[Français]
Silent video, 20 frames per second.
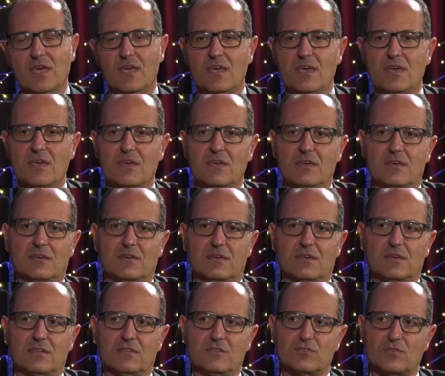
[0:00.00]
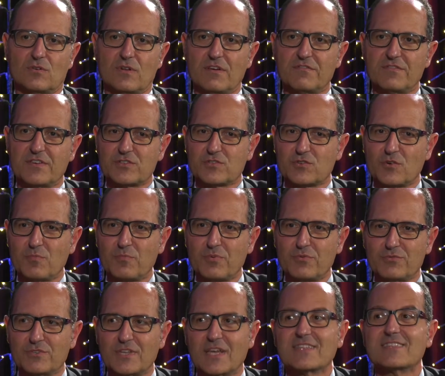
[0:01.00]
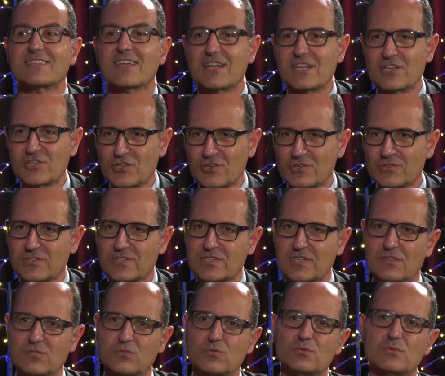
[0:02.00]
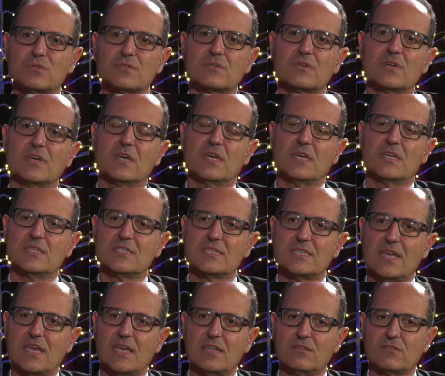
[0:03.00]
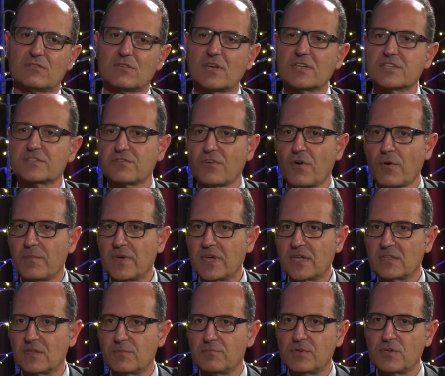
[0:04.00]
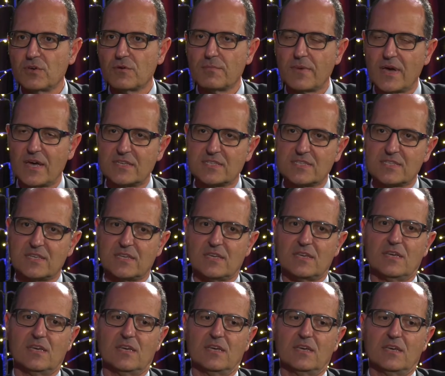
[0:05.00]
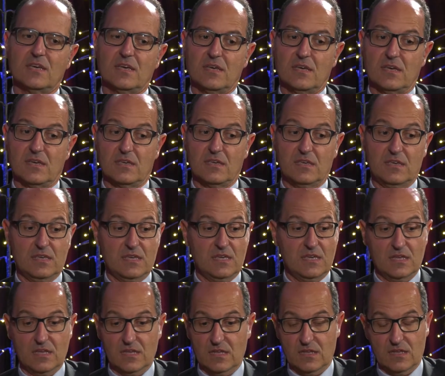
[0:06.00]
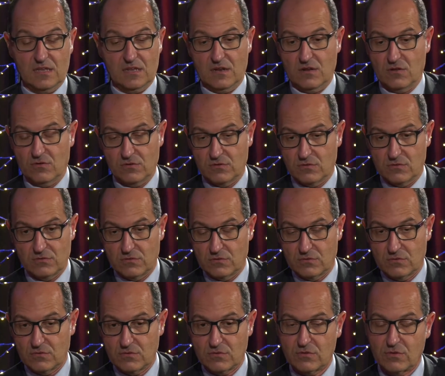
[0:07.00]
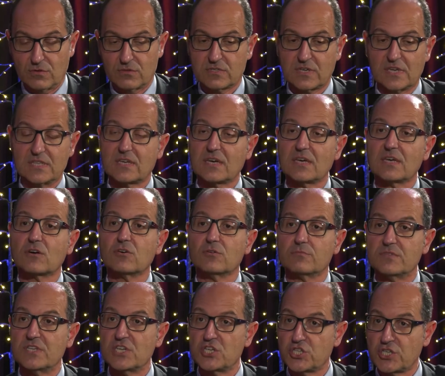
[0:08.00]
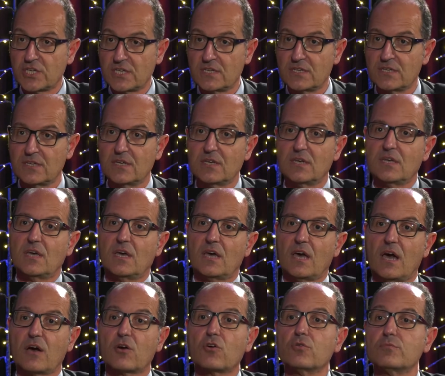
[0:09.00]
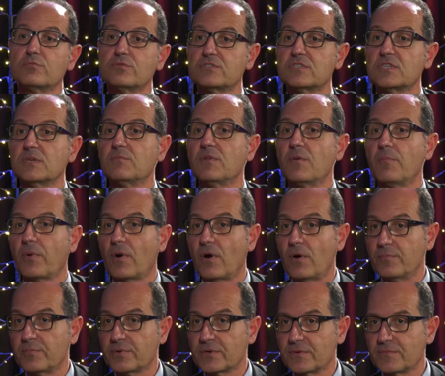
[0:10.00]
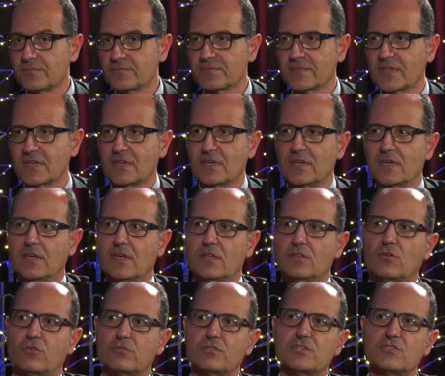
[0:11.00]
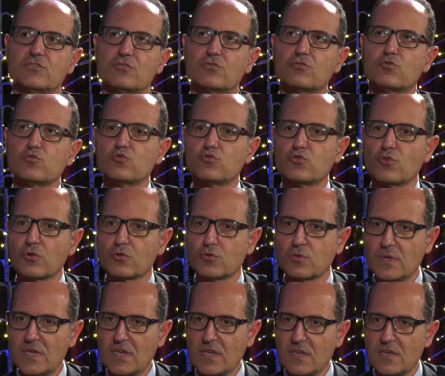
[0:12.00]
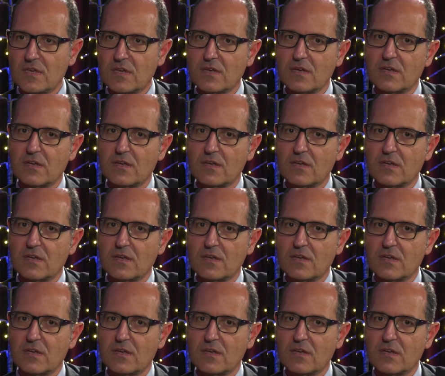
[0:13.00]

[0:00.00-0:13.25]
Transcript: Et, euh, disons, la façon plus intelligente, sans doute, c'est de transformer des biomasses euh, qui l'ont traité comme déchets en combustible propre. Donc, disons qu'aujourd'hui,